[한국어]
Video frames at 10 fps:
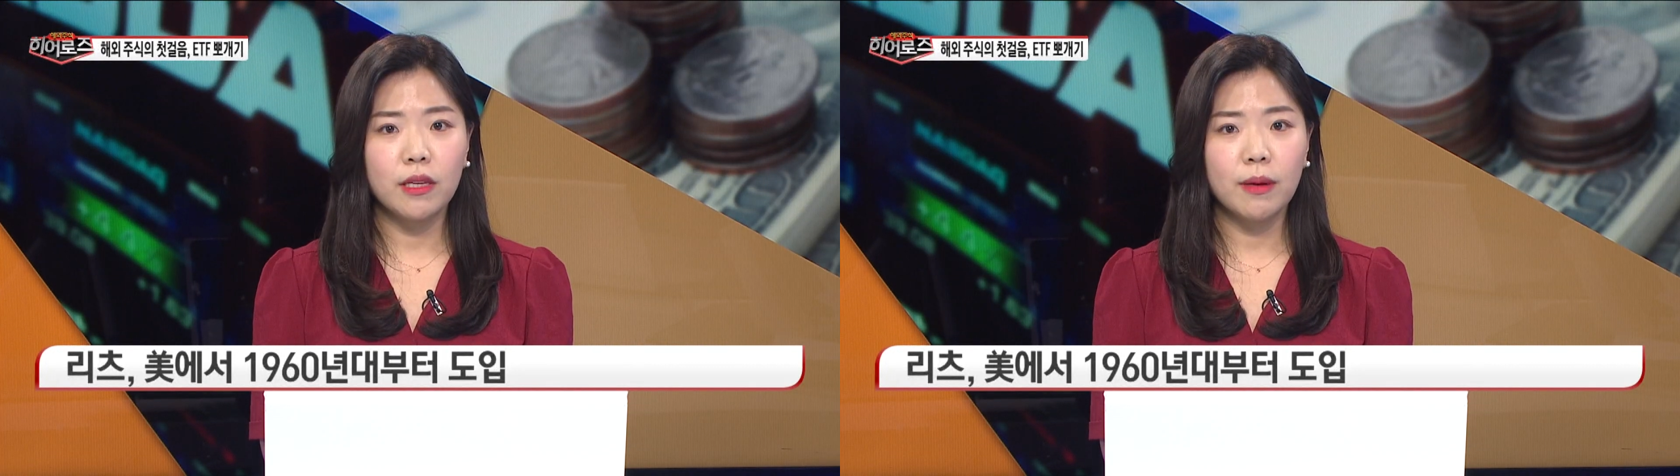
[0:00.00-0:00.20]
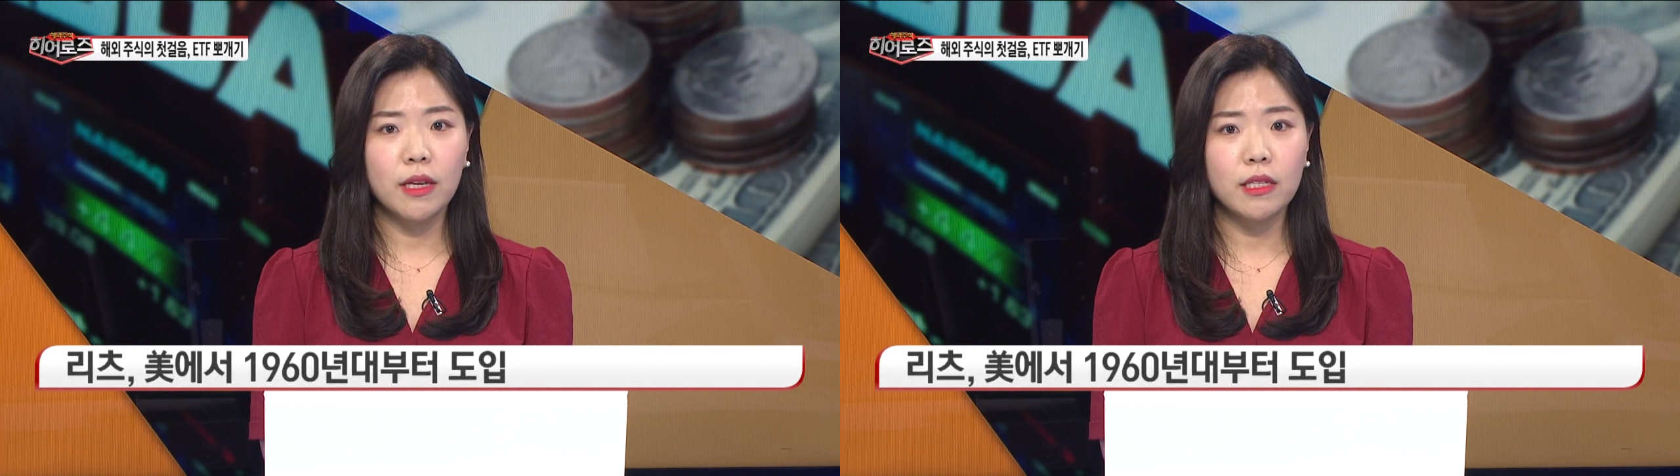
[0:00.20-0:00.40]

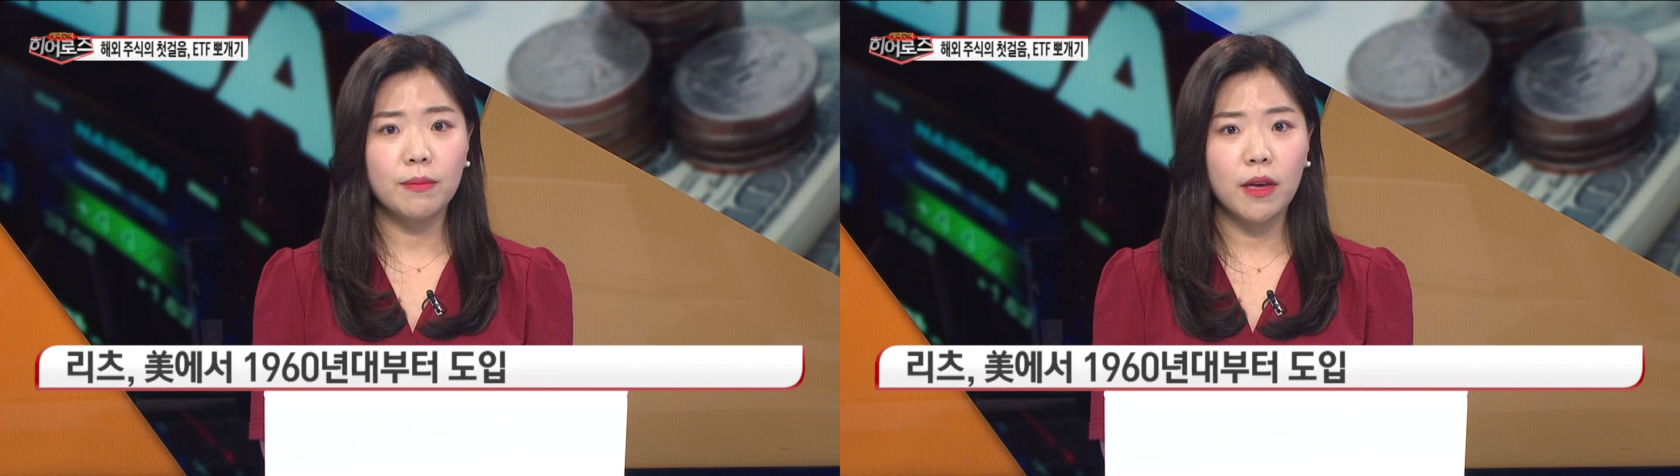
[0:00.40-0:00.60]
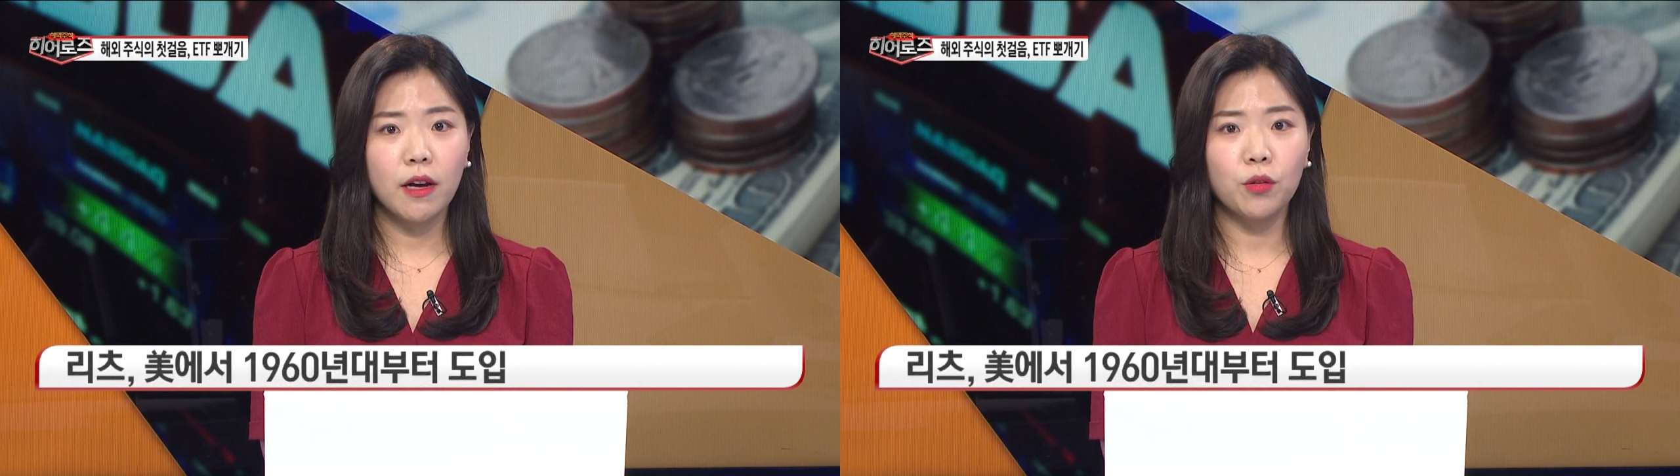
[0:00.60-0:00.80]

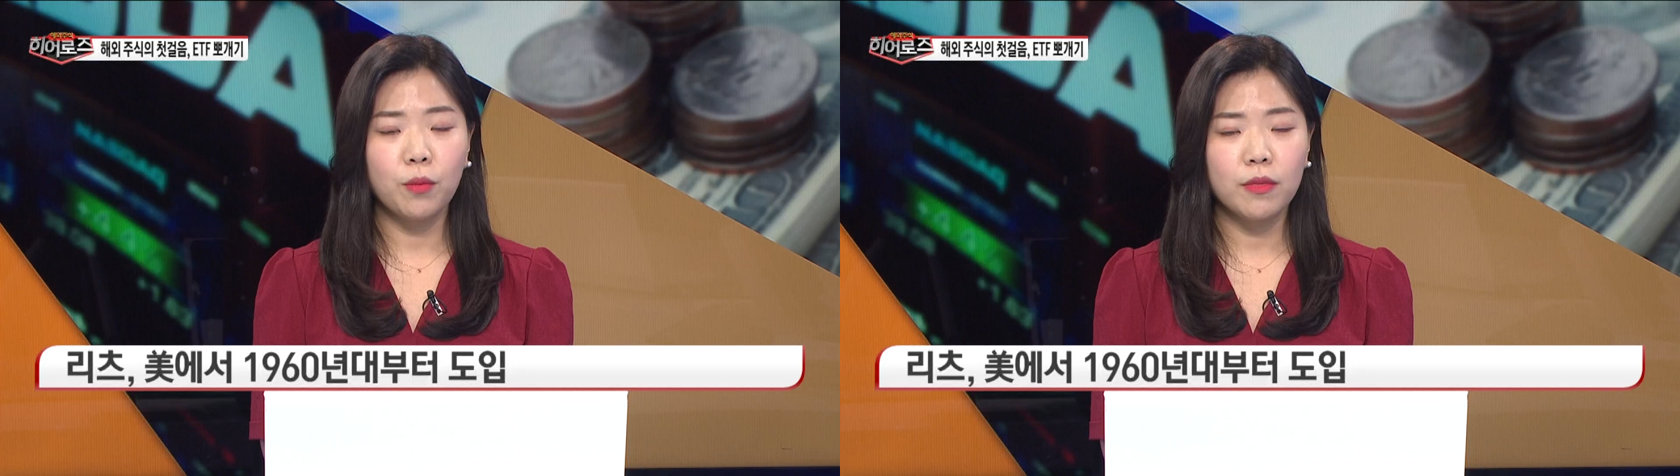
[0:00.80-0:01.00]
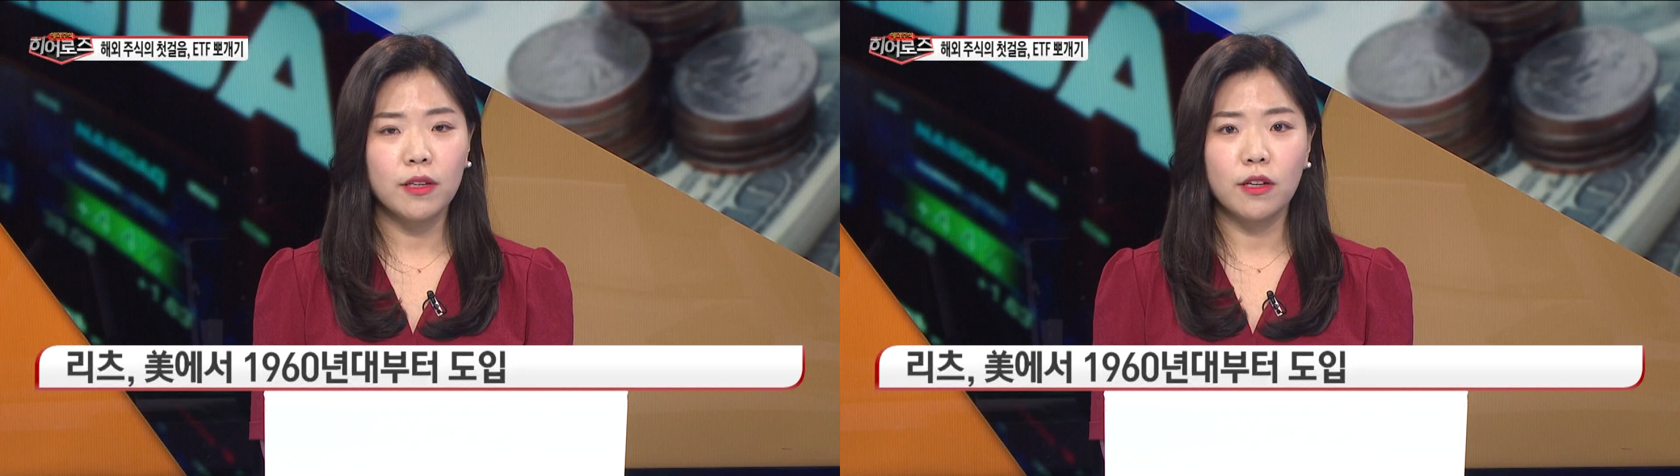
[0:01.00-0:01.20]
220개가
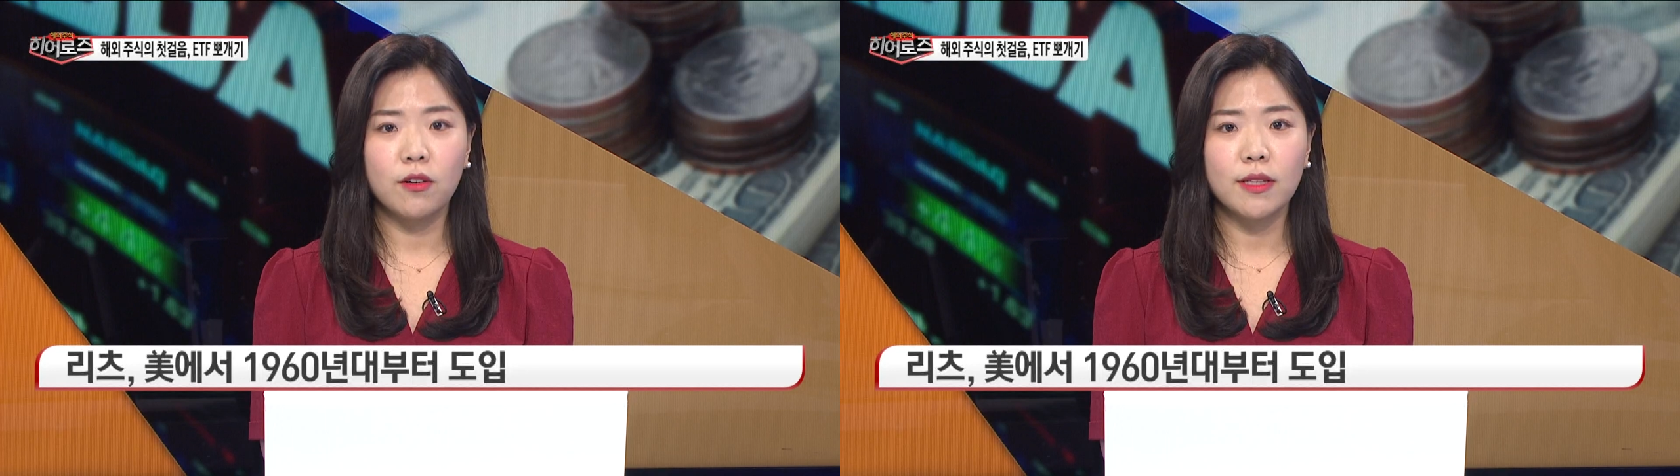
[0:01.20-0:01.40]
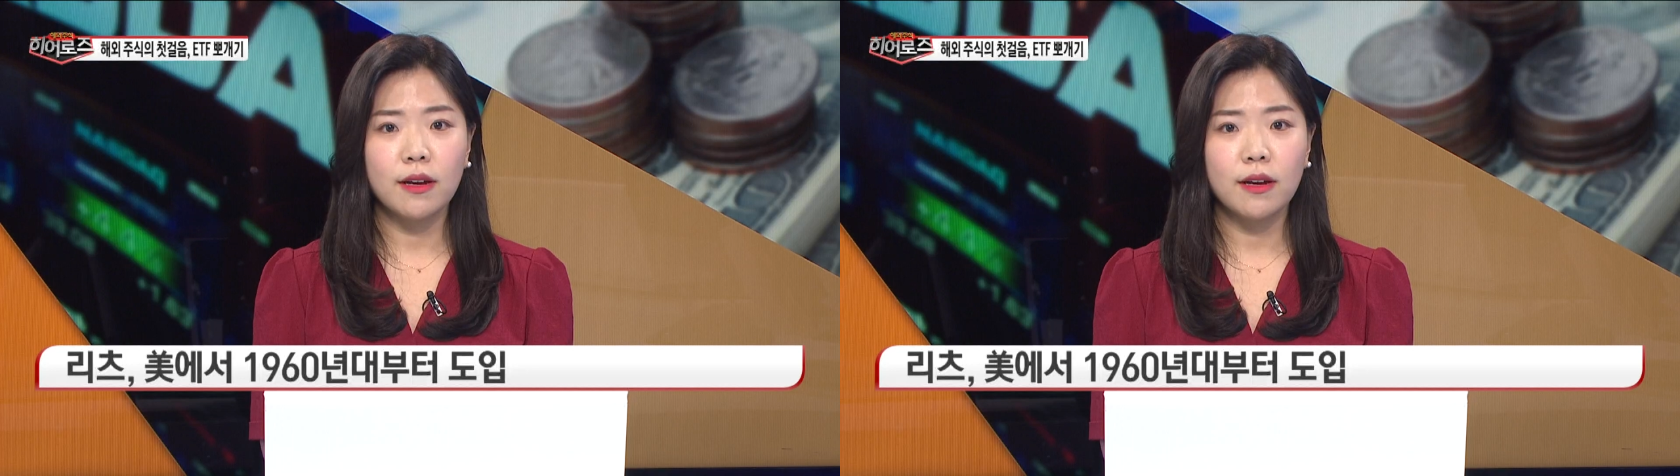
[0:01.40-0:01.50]
넘는 그런